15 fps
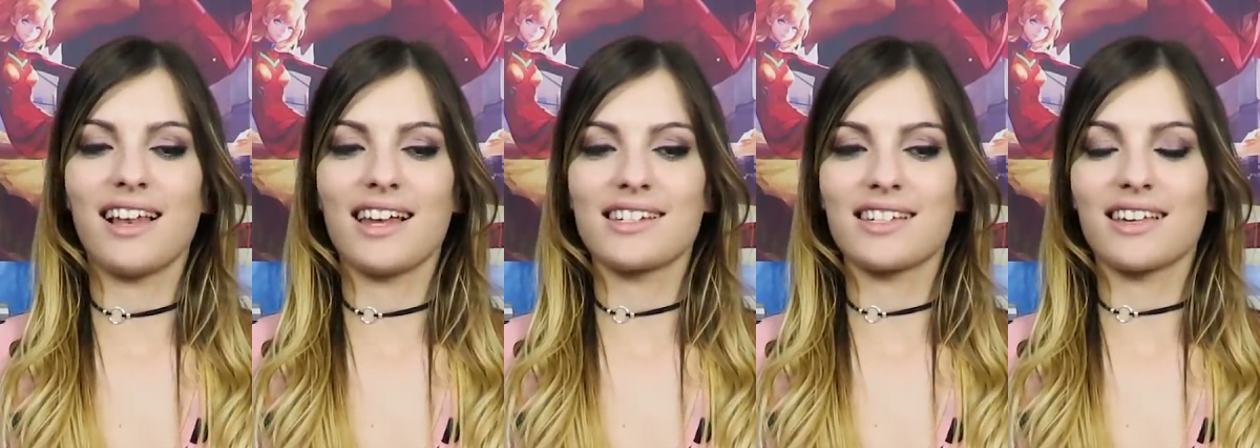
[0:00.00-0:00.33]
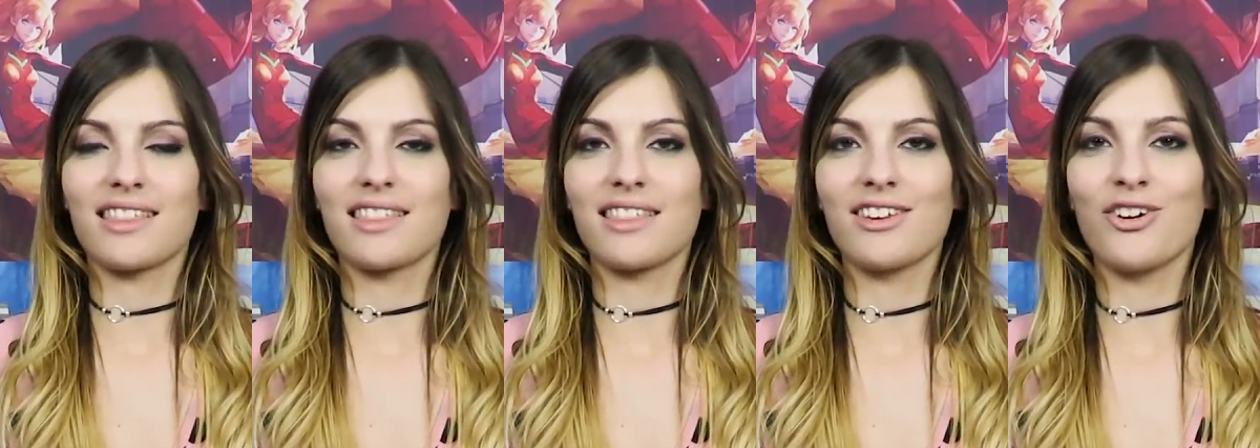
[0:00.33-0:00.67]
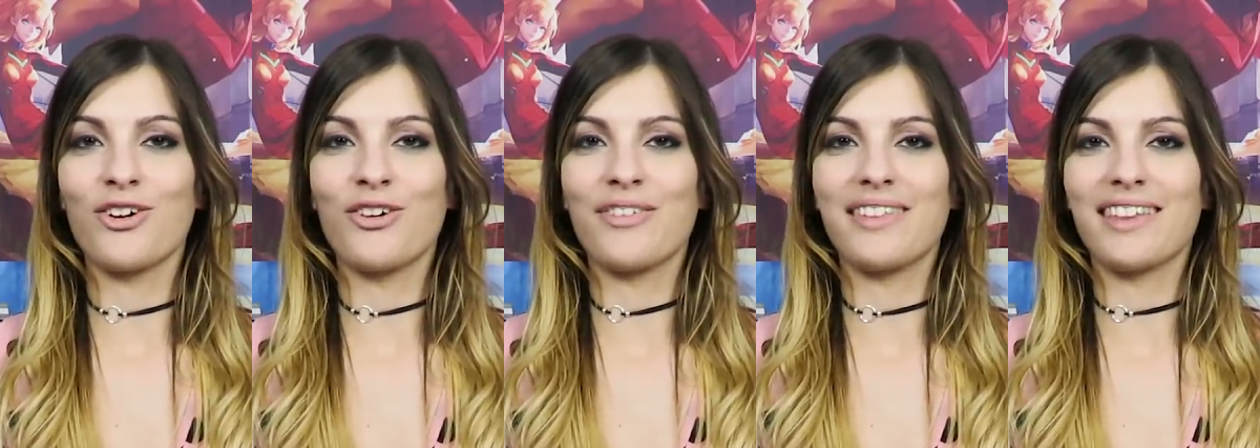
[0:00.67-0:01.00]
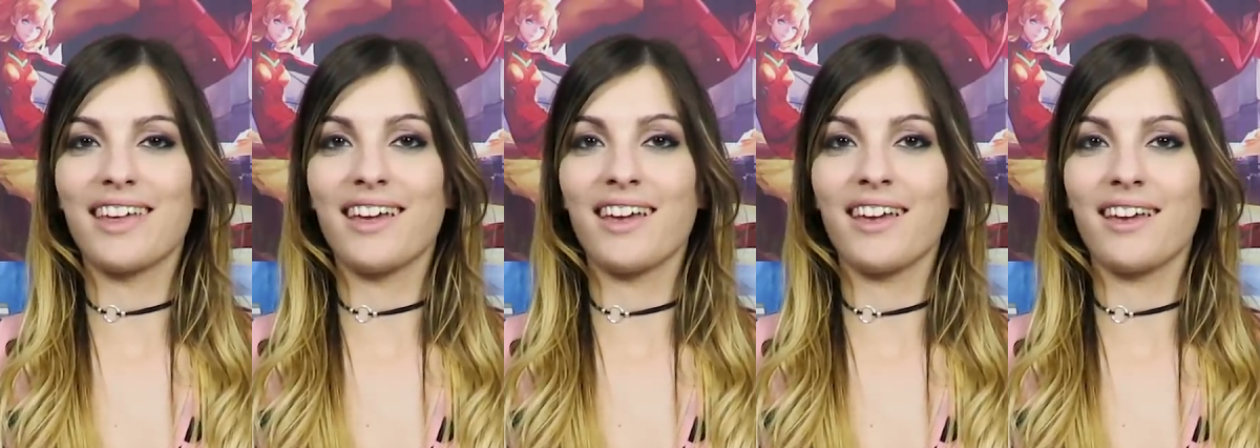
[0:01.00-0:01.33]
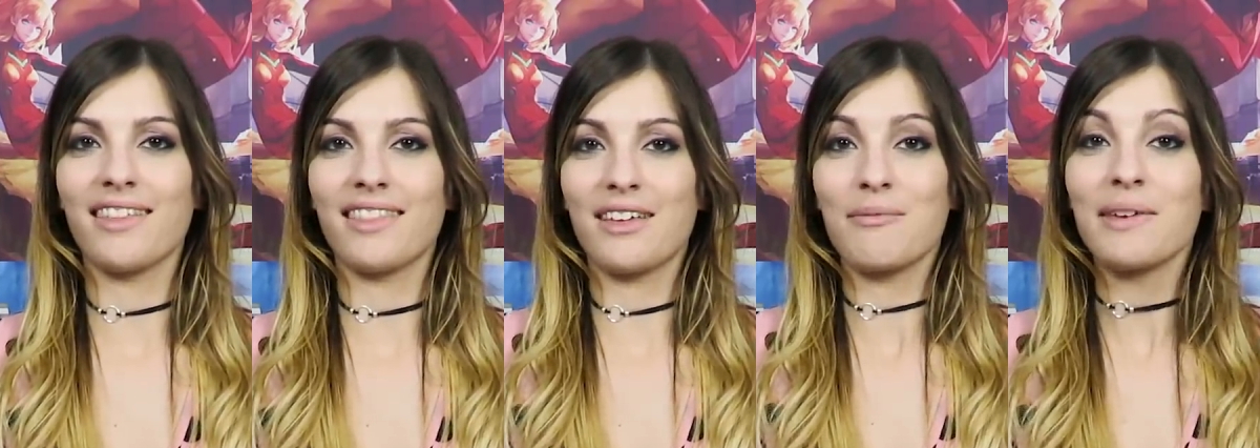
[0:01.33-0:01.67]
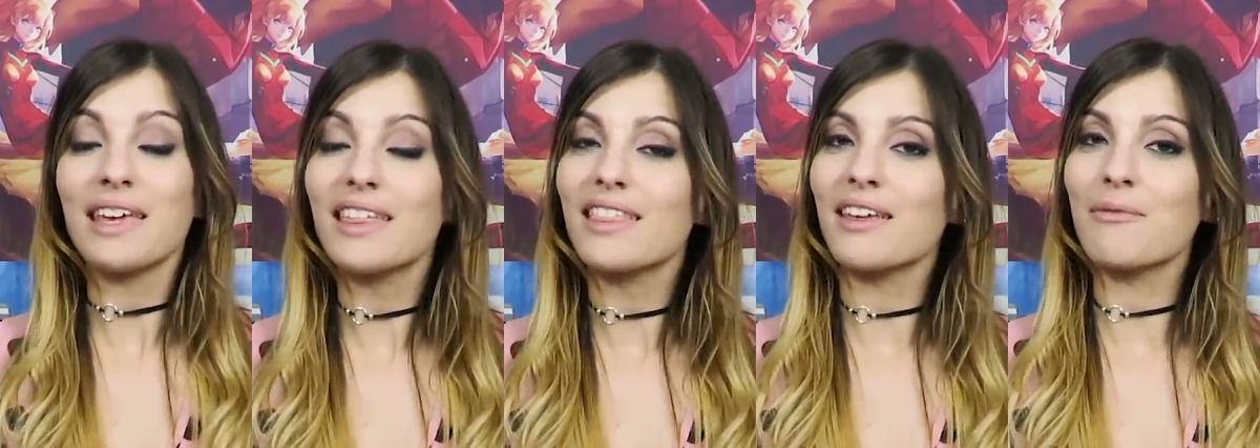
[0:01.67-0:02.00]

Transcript: la sección de, mí,